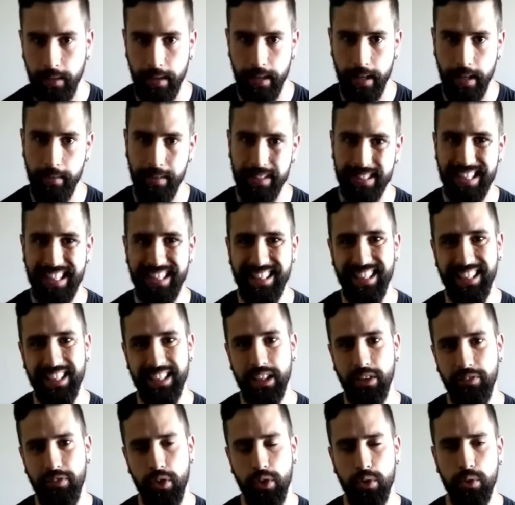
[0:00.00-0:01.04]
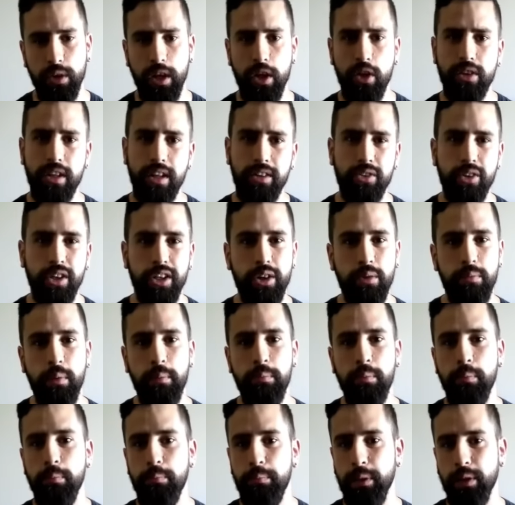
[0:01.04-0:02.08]
la verdad que bastante desafortunado, tanto él
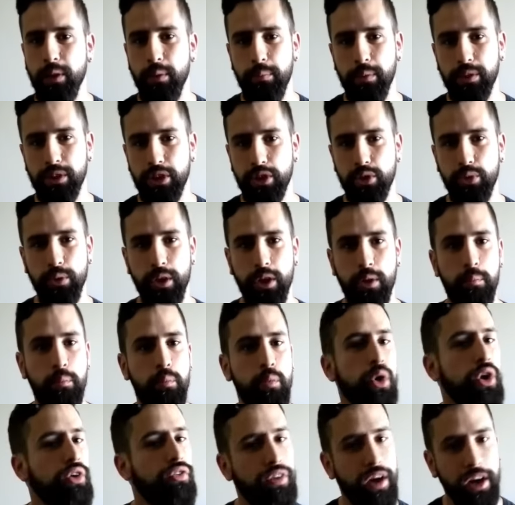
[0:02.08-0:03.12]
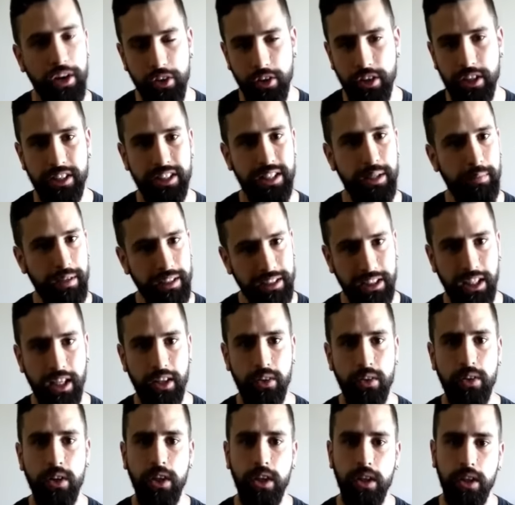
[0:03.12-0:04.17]
como Pumpido pues estuvieron muy fallones,
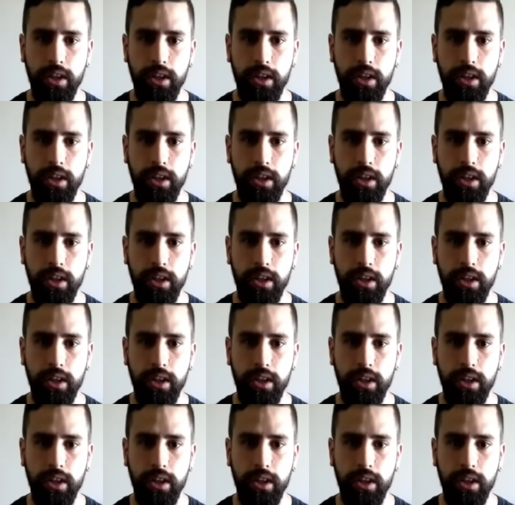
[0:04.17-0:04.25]
demasiado,